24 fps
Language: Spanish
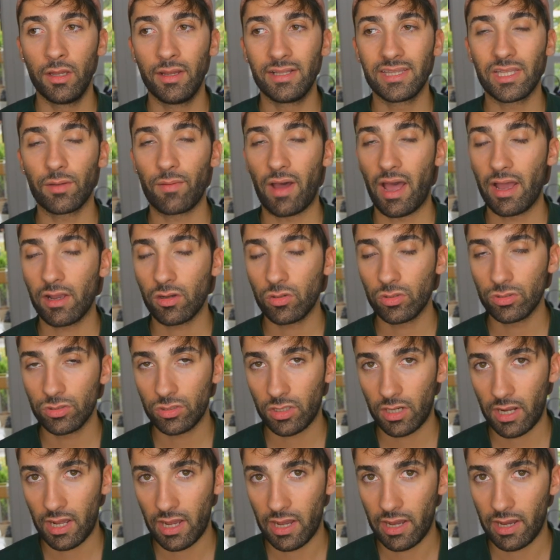te vas a
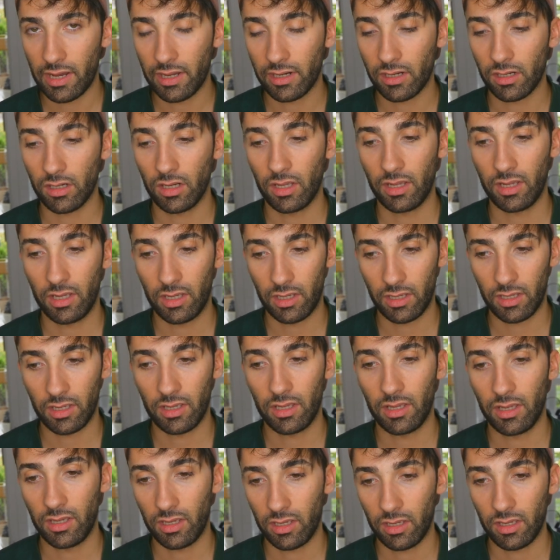encontrar
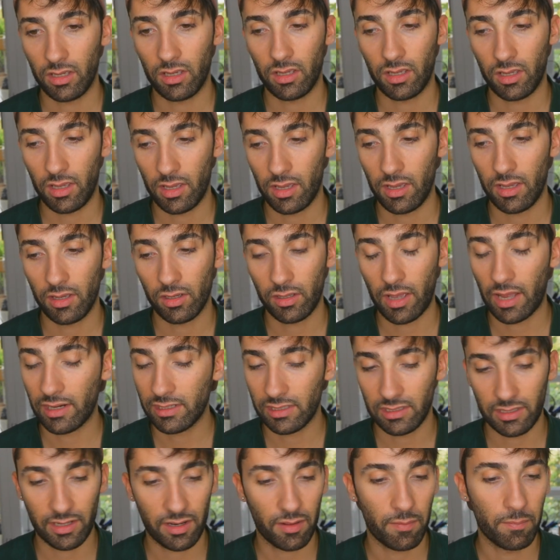eh, eh,
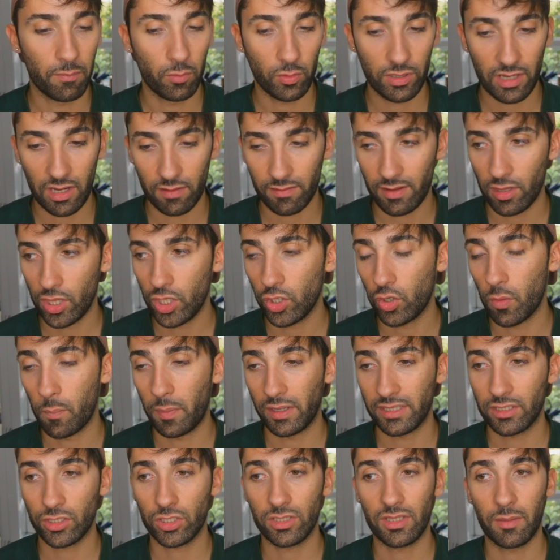alquileres muy elevados y
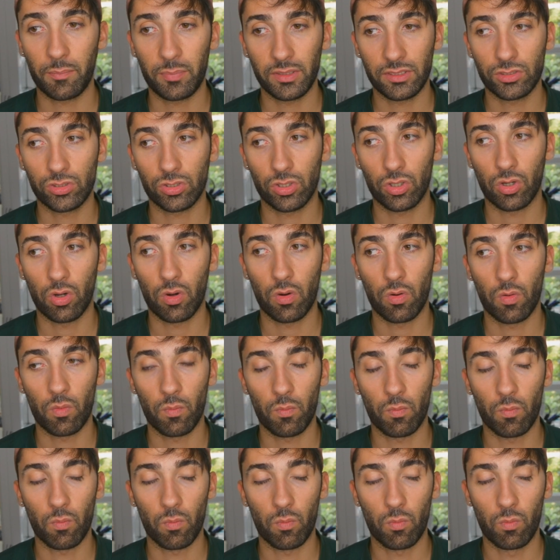compañeros de piso
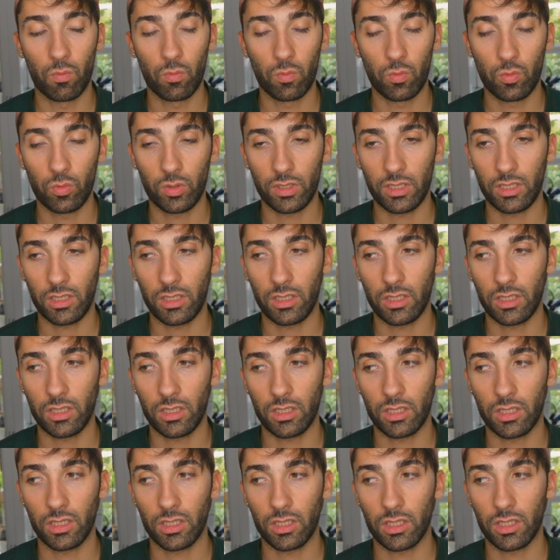muy
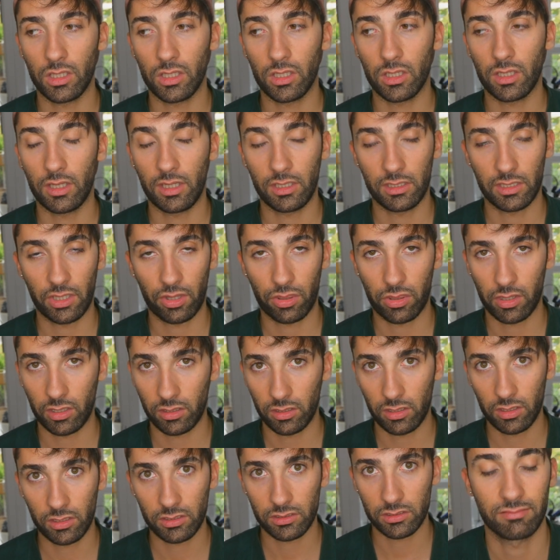
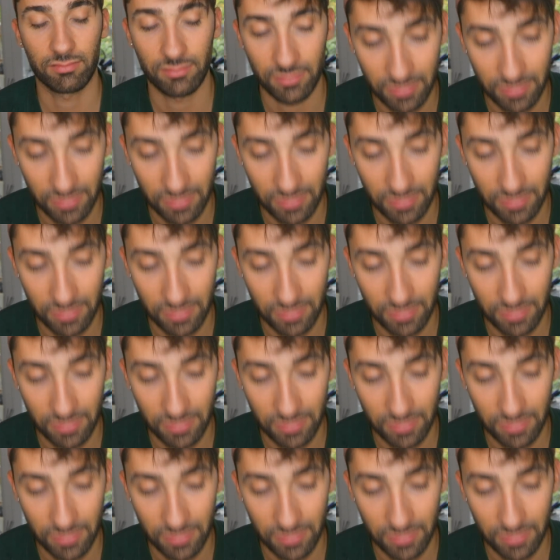indecentes.